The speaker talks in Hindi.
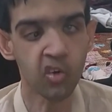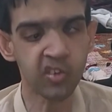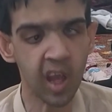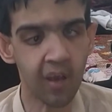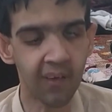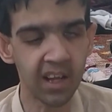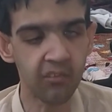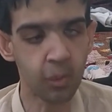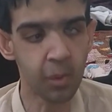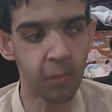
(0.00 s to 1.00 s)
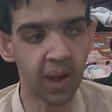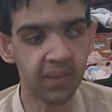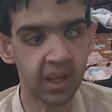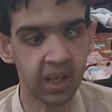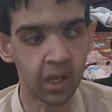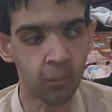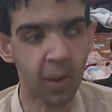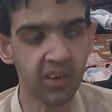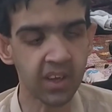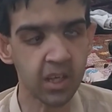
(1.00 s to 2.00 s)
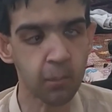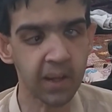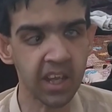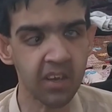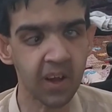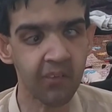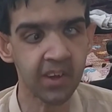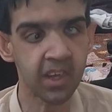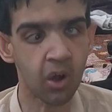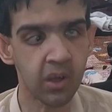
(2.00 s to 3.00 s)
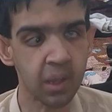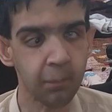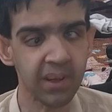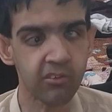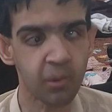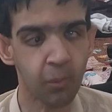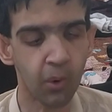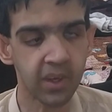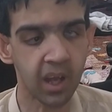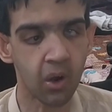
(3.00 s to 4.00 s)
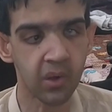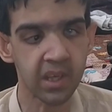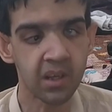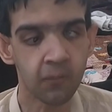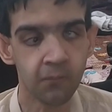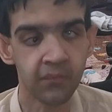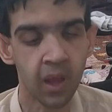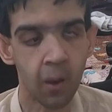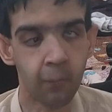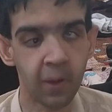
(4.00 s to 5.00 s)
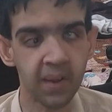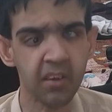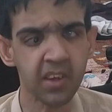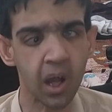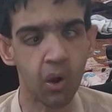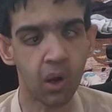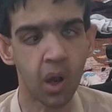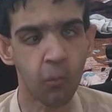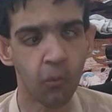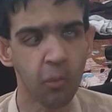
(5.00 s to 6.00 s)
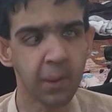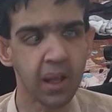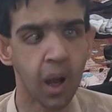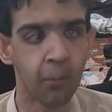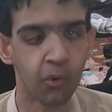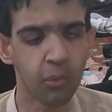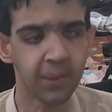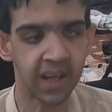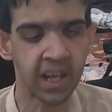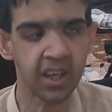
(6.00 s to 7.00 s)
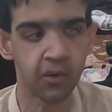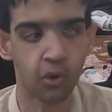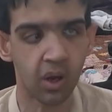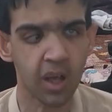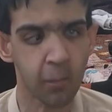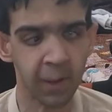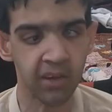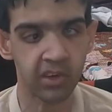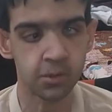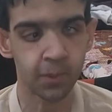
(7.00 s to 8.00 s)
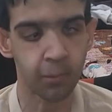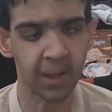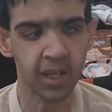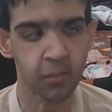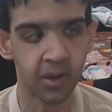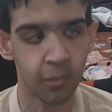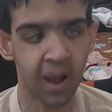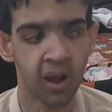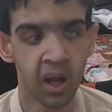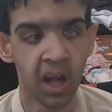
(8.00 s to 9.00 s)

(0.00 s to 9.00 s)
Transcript: उसके हवाले से भी बात करेंगे पाकिस्तान की प्लेइंग एलेवन क्या होगी पिच रिपोर्ट क्या होगी वेदर क्या होगा वो भी आपको बताएंगे तो अगर आप आए चैनल पर पहली मरतबा